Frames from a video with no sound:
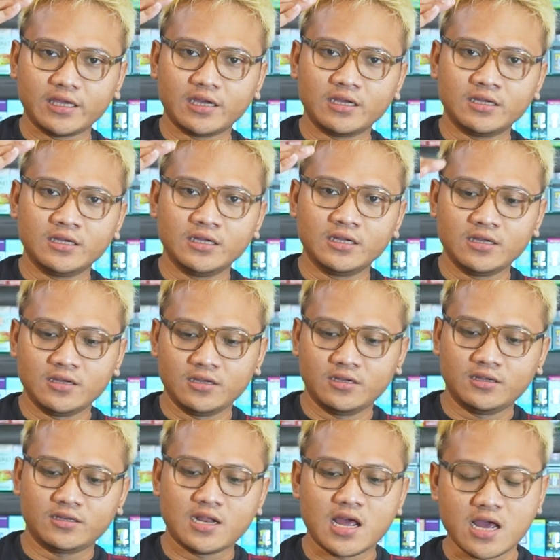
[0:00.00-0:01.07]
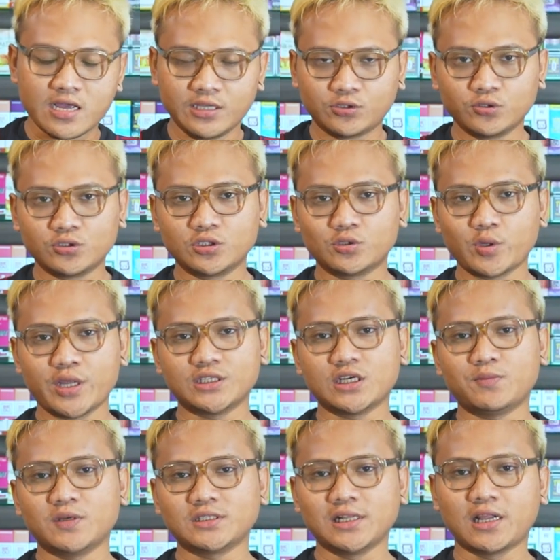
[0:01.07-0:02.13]
ya nah itu sesuaiin
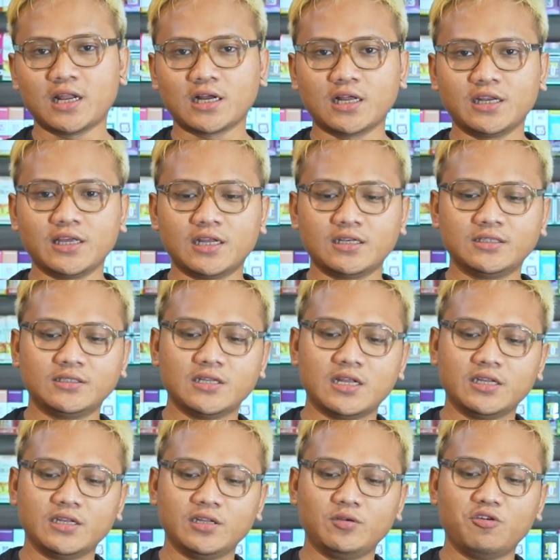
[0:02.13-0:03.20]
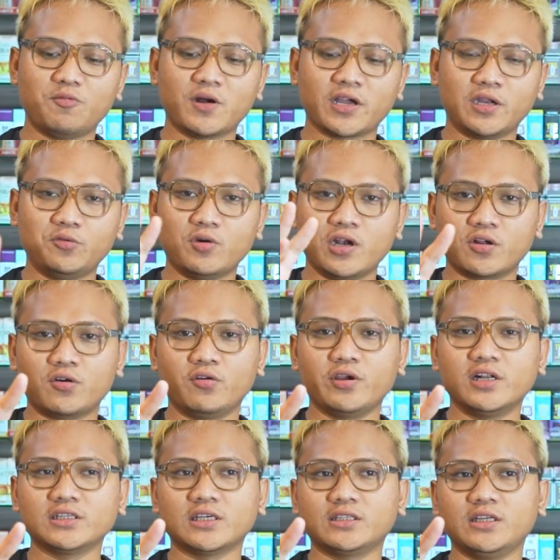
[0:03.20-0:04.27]
sama selera kalian dan ini gue pakai dual
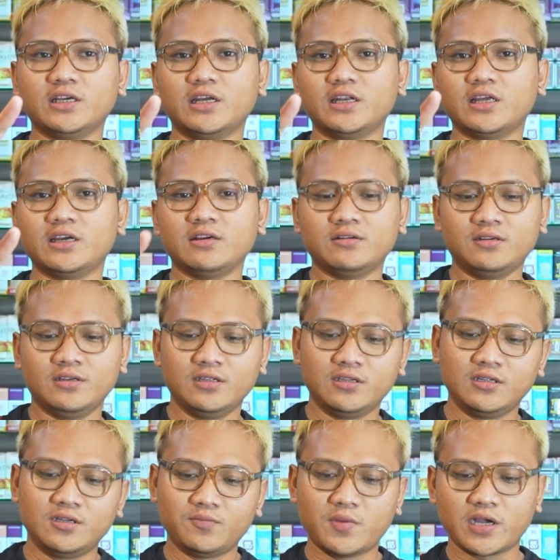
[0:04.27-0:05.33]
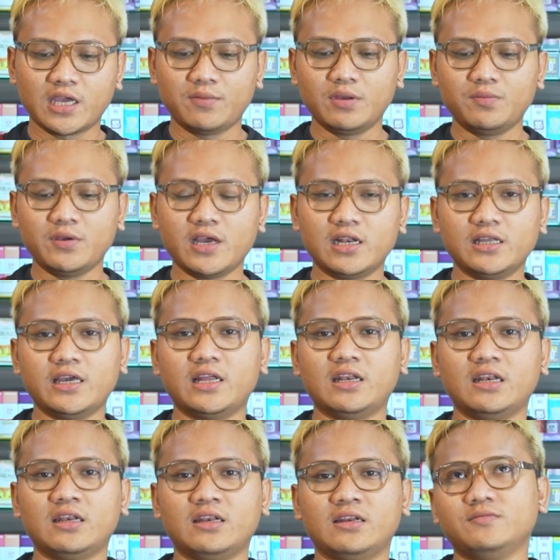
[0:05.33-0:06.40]
coil settingannya pakai baby
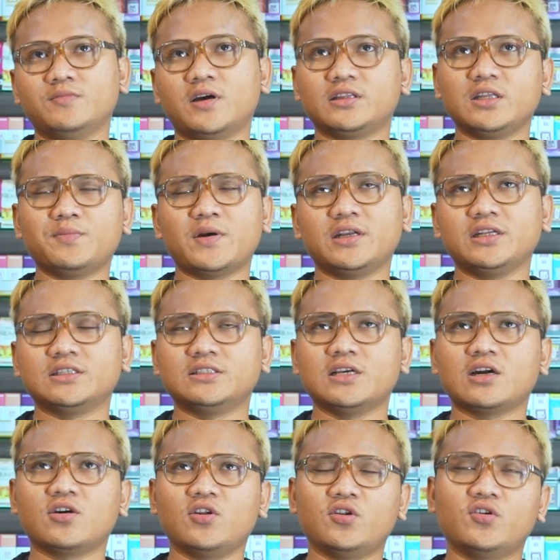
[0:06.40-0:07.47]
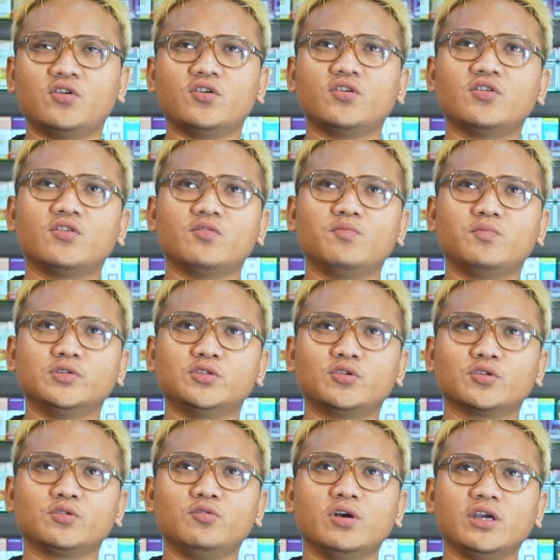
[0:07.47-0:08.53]
alien berarti manisnya kalau
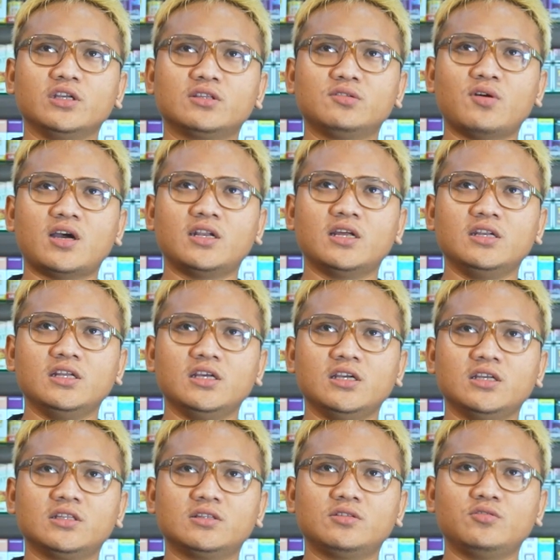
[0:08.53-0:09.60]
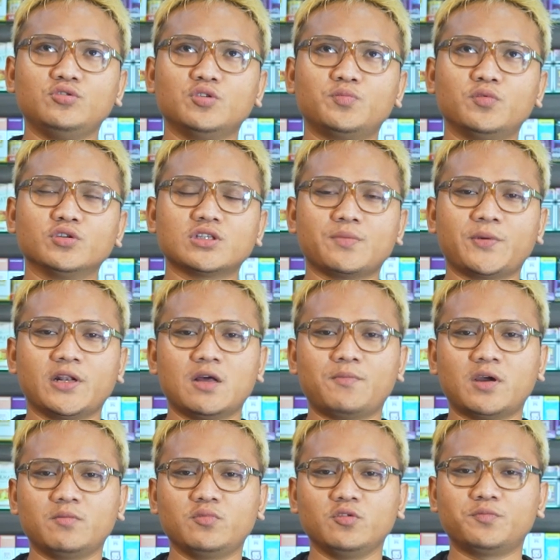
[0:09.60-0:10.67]
menurut gue itu ada di
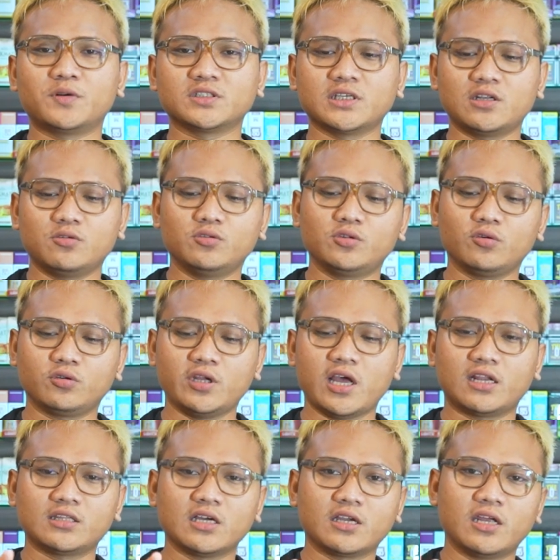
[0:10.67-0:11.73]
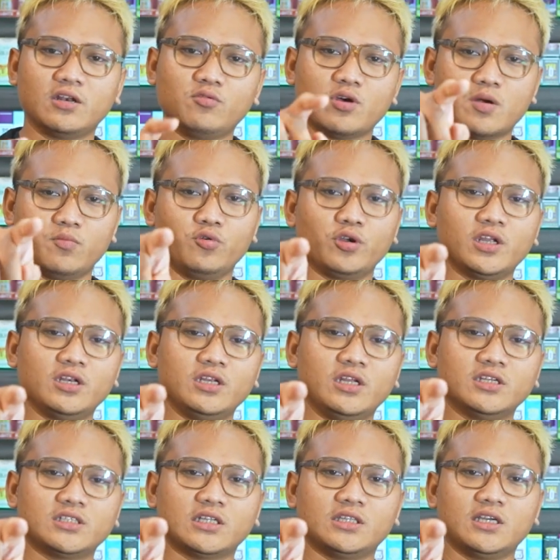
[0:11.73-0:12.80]
70-80% untuk di Arta Gen 2 mungkin di
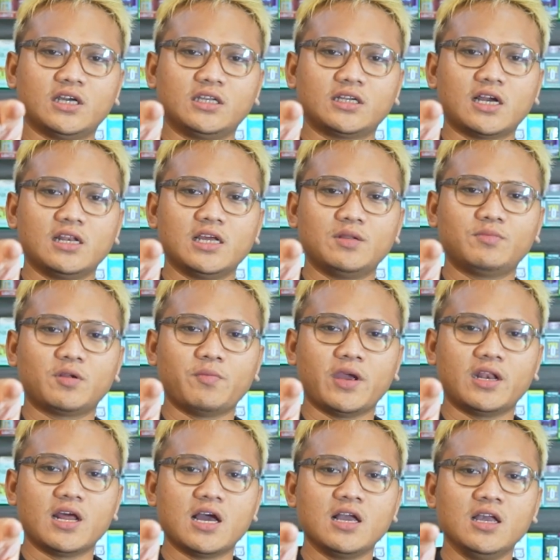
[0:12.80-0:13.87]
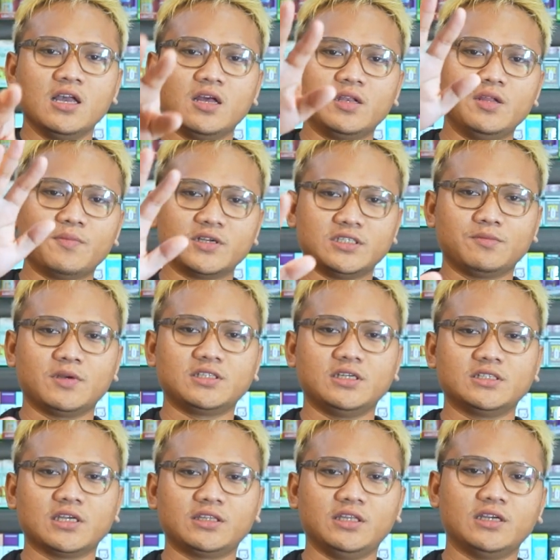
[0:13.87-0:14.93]
settingan kalian berbeda di
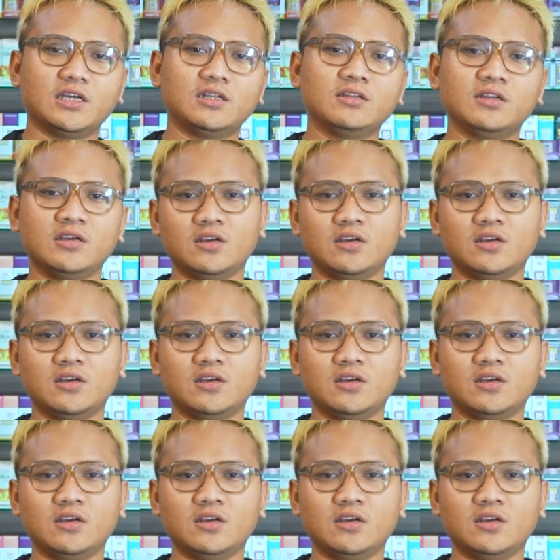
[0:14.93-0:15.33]
masing-masing settingan